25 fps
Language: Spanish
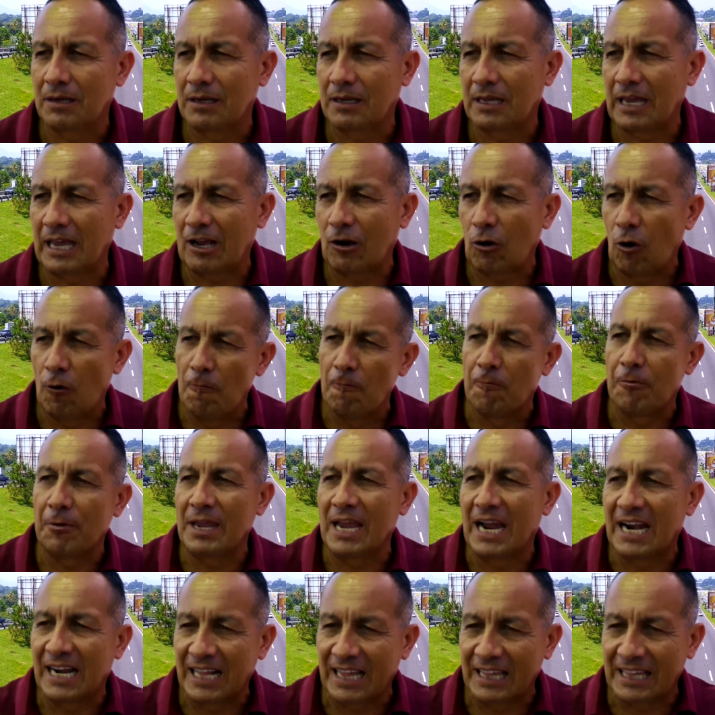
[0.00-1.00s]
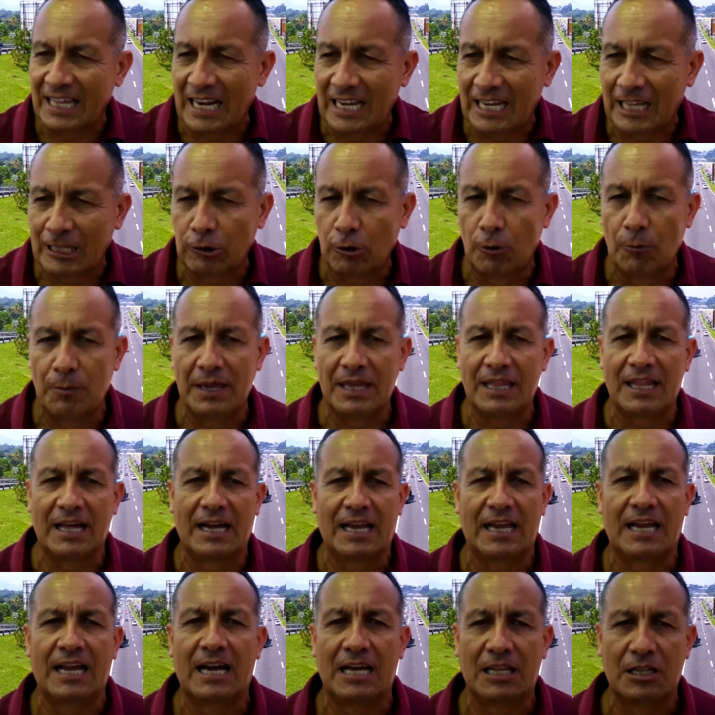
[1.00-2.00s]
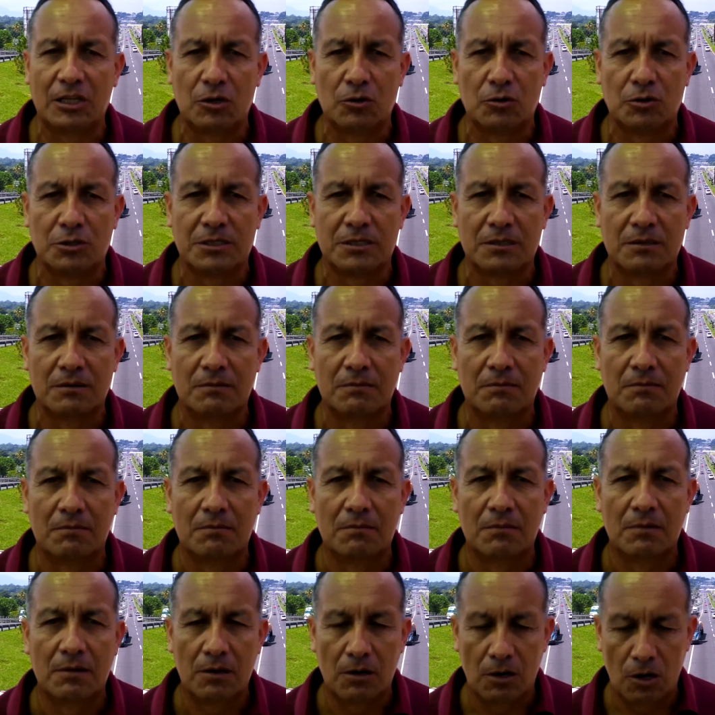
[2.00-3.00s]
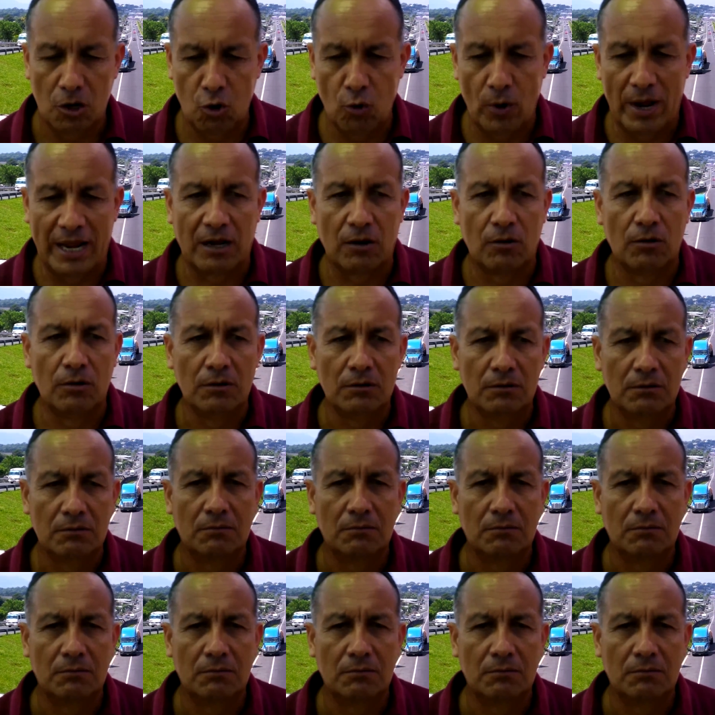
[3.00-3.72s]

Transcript: que confiar y darle su vida es a Dios. Luego,